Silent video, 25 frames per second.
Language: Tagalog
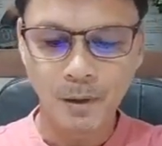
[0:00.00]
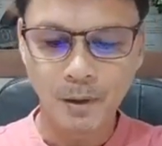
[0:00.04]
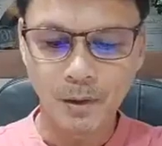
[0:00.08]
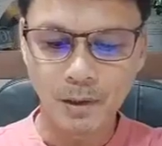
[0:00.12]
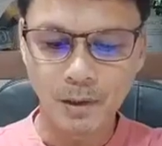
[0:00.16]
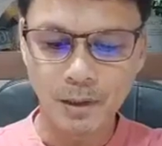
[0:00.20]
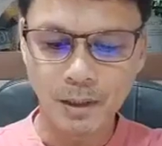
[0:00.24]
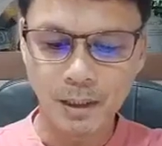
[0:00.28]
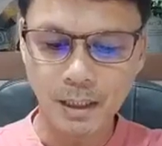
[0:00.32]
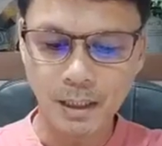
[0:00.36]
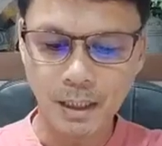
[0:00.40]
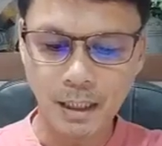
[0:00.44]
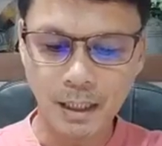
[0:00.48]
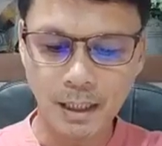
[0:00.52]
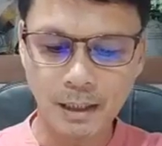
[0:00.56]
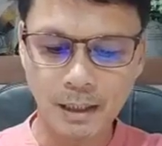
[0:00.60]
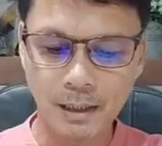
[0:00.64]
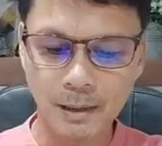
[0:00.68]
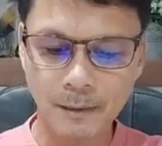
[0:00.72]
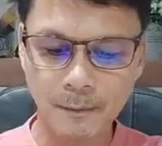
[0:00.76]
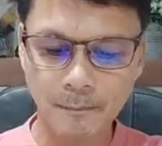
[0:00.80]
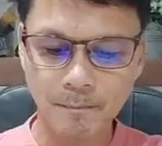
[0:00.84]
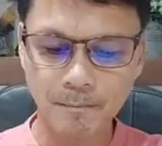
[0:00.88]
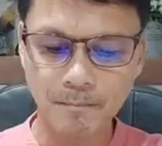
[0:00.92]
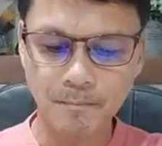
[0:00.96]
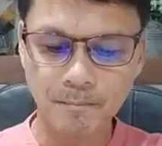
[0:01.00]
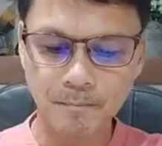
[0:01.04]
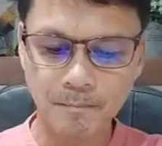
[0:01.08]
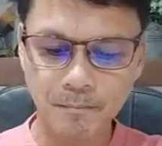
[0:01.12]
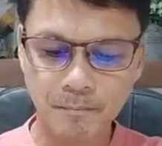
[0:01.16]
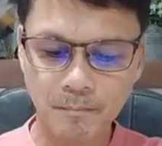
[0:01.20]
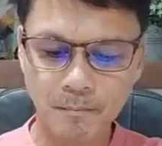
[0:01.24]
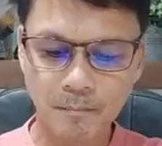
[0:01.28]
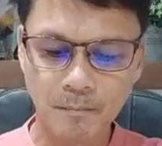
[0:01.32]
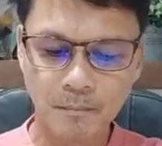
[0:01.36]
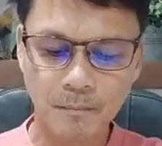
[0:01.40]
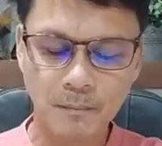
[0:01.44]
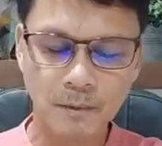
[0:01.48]
Or um,
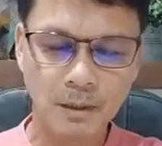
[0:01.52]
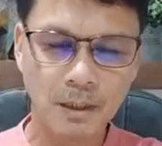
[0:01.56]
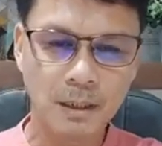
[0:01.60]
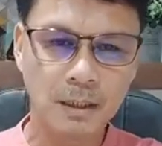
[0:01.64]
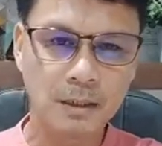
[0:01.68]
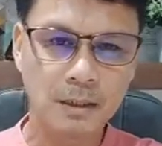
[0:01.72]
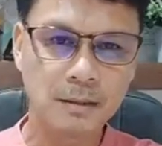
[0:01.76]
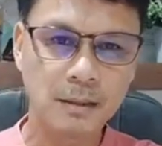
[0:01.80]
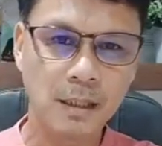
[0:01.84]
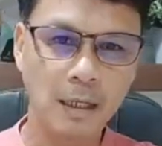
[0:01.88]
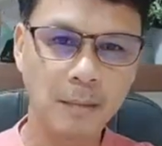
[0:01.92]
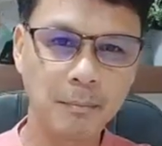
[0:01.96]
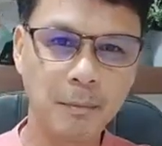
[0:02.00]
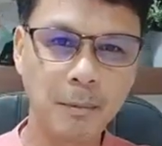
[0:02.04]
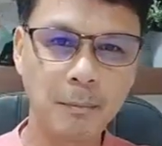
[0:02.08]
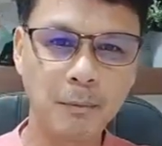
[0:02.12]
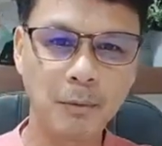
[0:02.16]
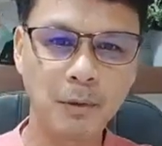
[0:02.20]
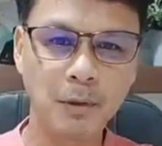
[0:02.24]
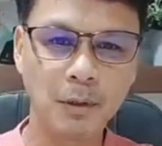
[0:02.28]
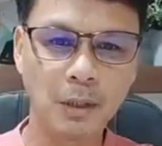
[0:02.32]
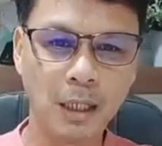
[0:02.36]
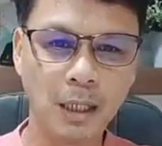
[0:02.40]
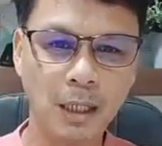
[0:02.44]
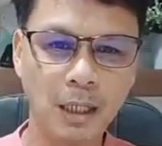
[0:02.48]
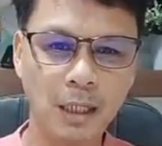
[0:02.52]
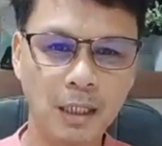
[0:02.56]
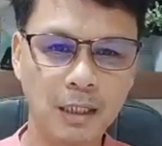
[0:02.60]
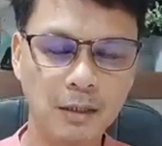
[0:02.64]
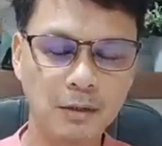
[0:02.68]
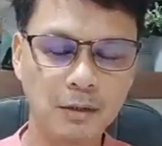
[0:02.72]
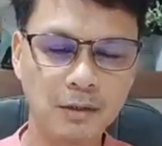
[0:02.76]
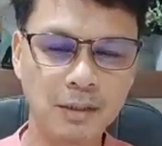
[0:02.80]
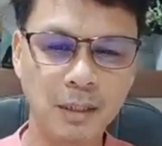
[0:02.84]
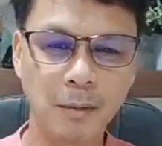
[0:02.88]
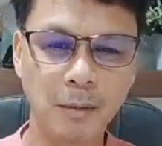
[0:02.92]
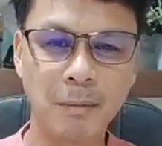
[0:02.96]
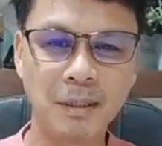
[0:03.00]
sabi po,
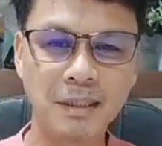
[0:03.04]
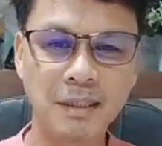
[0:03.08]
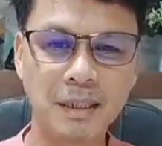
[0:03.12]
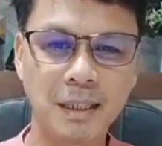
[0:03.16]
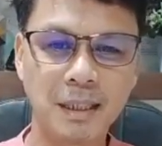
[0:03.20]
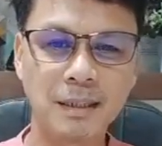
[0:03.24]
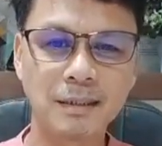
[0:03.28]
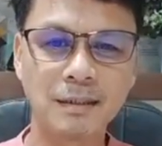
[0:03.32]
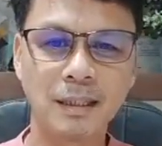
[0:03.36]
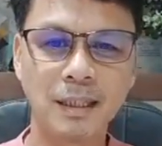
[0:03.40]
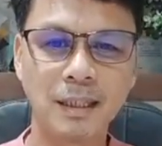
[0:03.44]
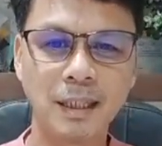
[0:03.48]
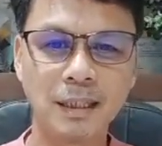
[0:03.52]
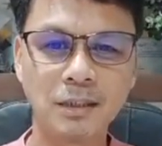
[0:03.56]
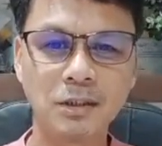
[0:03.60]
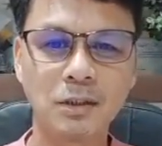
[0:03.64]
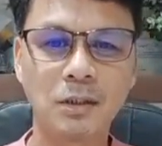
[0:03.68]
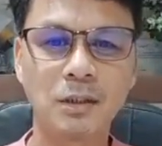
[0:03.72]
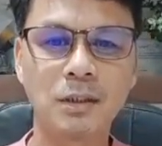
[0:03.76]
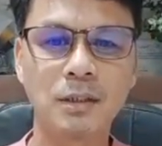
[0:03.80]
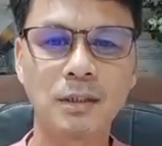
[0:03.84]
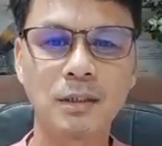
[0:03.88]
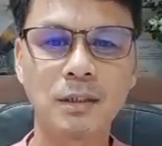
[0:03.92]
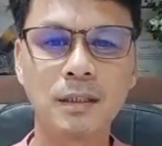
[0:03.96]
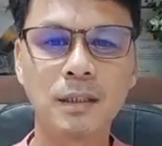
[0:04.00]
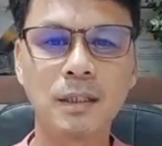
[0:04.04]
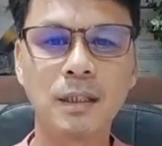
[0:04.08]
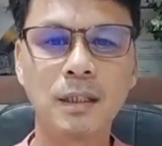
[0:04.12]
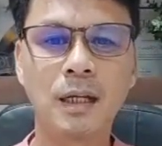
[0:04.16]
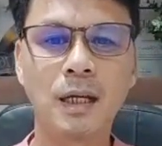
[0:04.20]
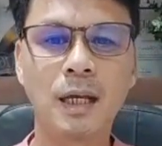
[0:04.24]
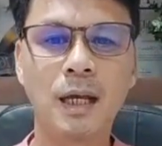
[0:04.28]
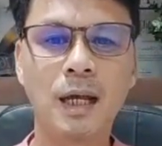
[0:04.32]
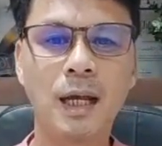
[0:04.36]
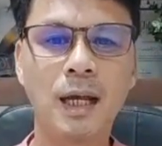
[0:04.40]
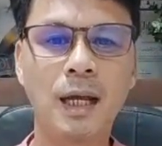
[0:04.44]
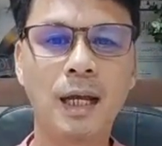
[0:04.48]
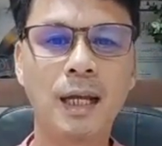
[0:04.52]
uh, doon sa ibang translation,
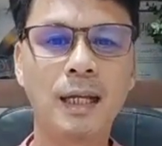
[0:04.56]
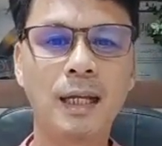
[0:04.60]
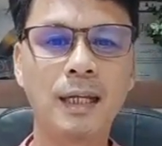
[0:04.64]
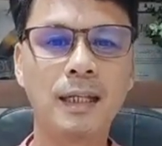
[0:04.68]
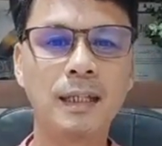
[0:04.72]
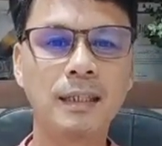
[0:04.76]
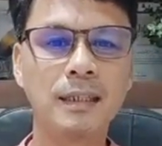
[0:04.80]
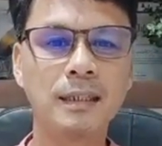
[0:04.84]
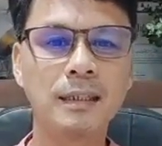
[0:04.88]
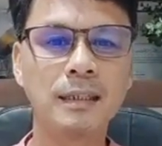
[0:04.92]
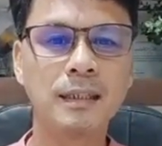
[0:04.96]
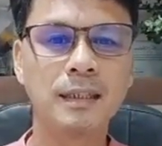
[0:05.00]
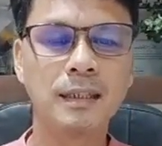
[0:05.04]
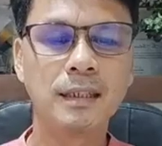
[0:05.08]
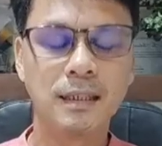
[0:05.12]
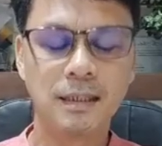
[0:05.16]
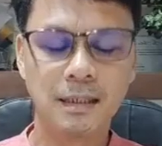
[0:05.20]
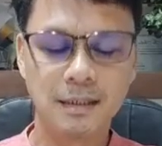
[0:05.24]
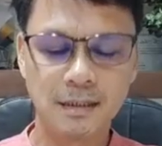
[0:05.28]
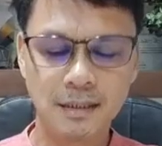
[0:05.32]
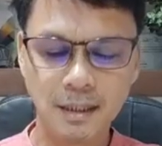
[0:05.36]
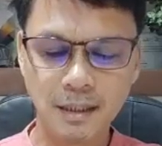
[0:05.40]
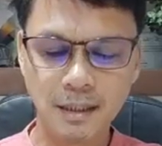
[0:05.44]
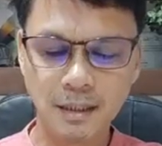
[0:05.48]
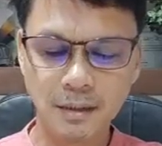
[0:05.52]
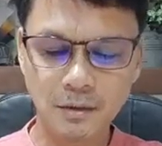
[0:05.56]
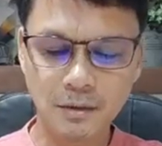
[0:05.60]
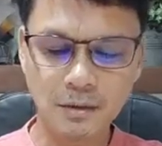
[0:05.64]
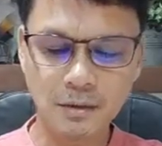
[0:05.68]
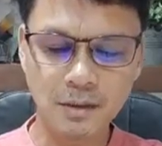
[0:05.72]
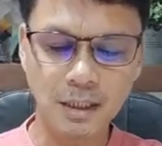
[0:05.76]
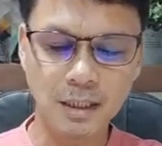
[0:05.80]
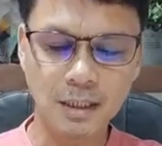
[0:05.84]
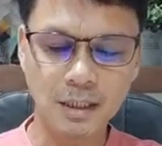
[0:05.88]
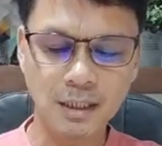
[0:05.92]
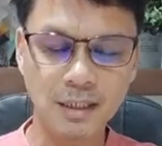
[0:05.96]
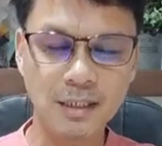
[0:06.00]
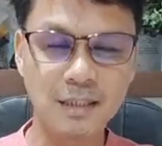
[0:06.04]
ay sino
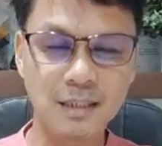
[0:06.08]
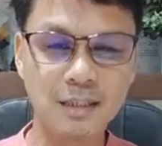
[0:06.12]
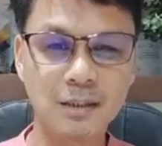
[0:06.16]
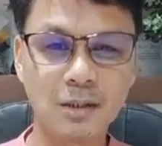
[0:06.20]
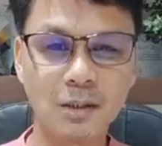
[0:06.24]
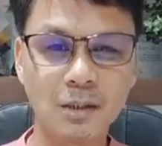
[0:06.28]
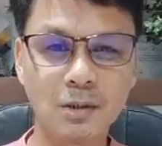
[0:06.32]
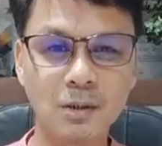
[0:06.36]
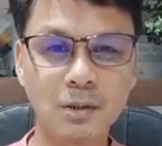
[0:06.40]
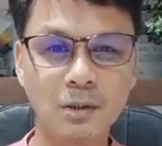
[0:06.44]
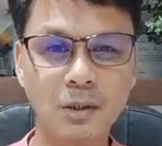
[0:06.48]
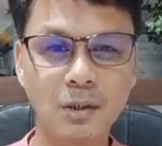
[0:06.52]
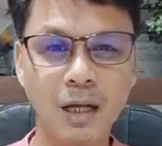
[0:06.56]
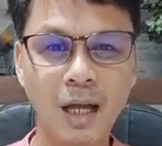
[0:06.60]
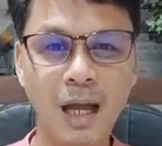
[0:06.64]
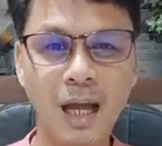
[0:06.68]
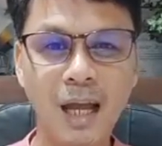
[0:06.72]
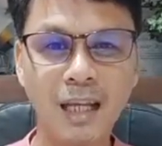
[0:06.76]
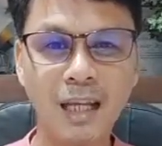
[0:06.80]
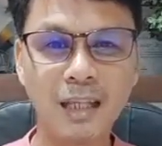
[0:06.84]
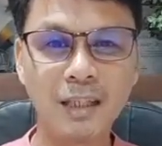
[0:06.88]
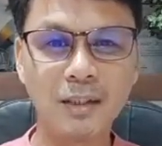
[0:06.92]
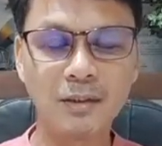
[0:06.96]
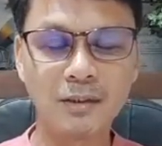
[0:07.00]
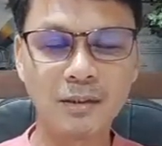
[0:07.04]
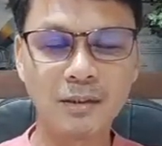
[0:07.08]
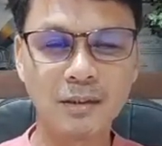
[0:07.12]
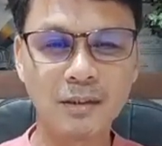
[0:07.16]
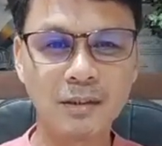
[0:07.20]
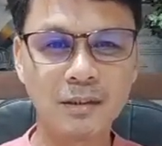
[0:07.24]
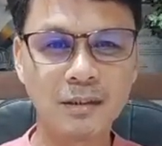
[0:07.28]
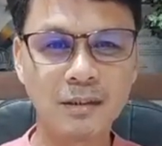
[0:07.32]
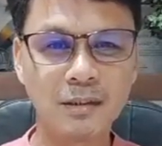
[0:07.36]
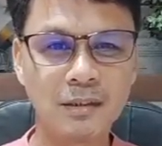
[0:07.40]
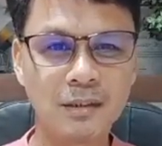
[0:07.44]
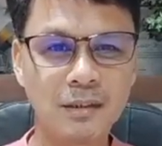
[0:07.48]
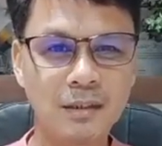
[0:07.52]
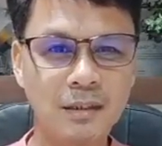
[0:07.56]
si Kristo
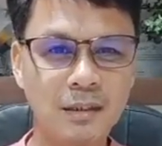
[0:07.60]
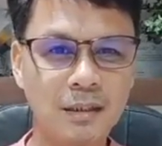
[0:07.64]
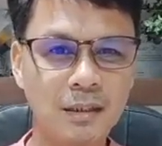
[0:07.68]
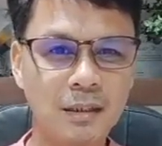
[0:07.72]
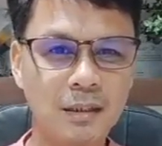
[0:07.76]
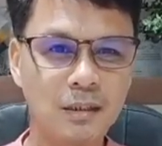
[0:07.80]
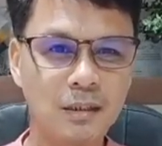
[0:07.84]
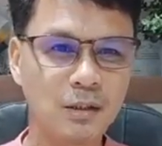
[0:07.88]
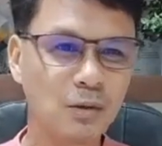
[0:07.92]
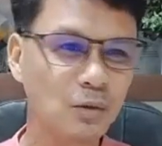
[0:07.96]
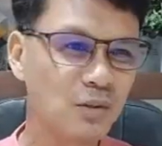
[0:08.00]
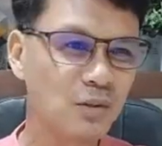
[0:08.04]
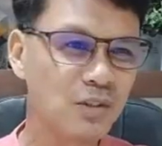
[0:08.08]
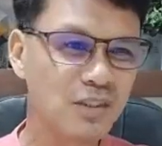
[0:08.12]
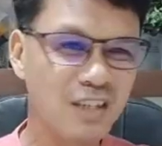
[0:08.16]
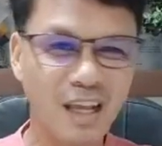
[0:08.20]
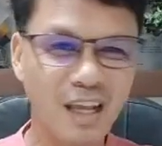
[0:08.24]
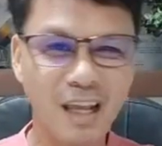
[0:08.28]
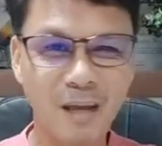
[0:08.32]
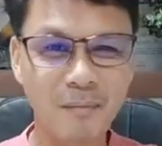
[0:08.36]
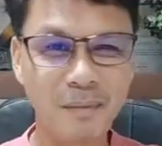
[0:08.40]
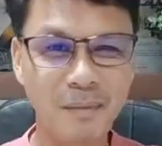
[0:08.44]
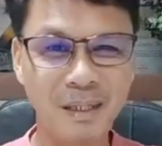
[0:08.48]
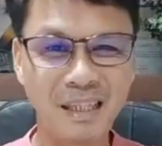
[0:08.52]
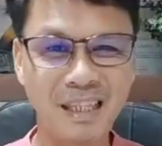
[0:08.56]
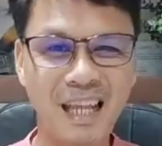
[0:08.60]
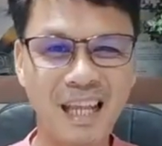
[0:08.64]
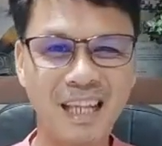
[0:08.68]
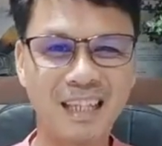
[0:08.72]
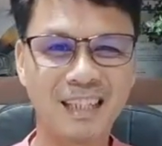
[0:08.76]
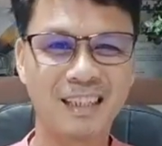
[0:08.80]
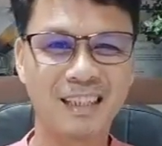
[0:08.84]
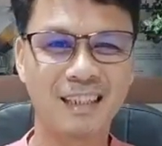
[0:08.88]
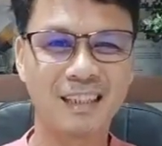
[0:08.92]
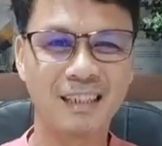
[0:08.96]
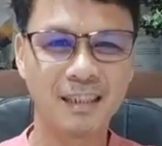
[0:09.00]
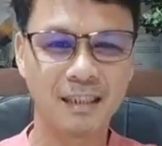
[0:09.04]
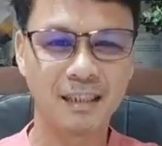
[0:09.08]
ayon doon sa
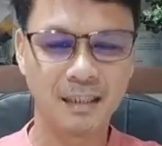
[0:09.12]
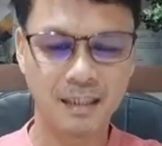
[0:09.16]
kapitan.